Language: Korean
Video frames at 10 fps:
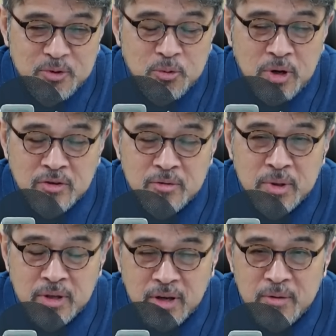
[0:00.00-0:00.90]
저도
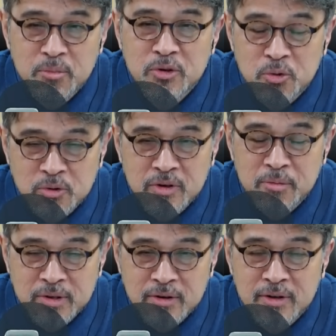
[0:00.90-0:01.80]
아침에 딱 MBC
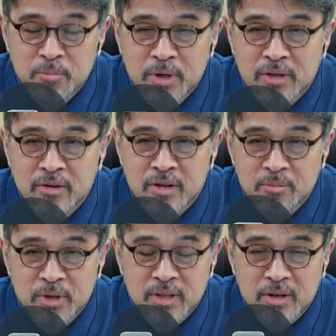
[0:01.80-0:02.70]
오자마자 커피 한잔
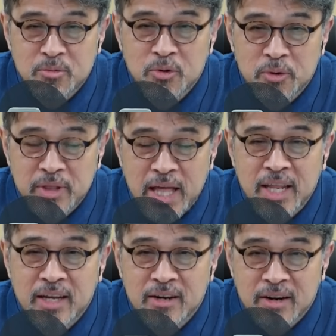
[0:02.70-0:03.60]
합니다. 물론
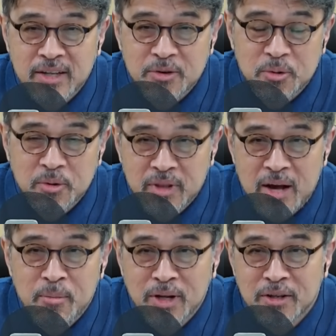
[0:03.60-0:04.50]
내린 건 아니고
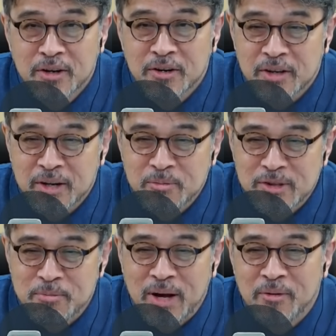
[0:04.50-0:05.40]
타먹는 거긴
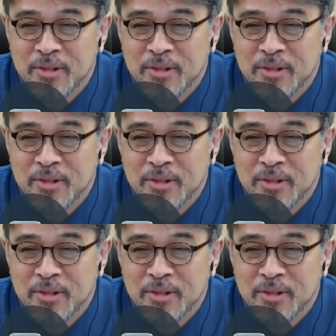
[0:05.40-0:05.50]
하지만.